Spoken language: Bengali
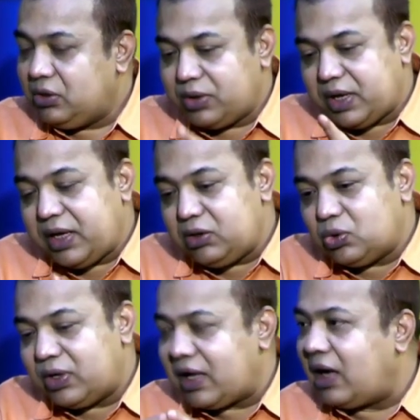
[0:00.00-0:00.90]
ঢুকে গিয়ে এই
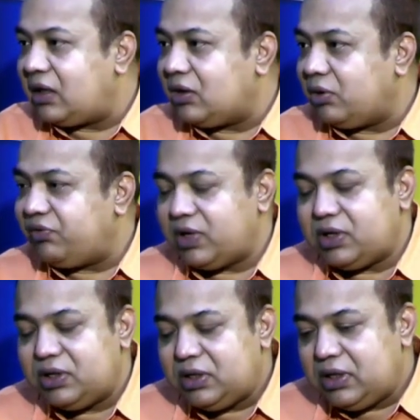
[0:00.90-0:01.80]
চুলটাকে আলাদা করে ফেলে
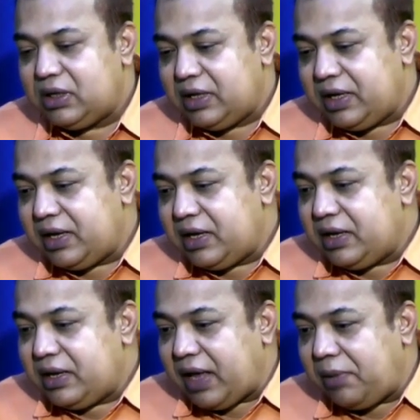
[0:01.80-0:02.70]

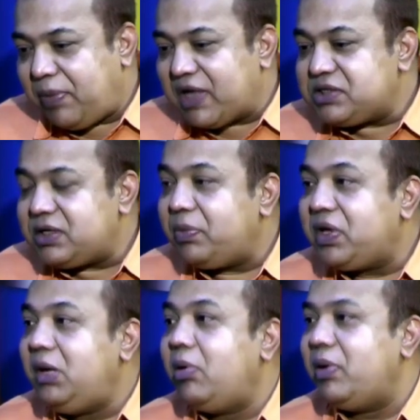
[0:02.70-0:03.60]
এই পাঁচটা
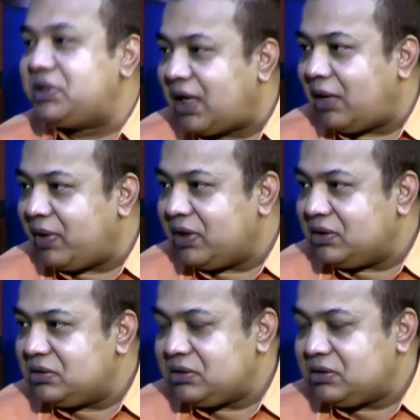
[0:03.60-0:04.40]
আপনি কীভাবে চালাবেন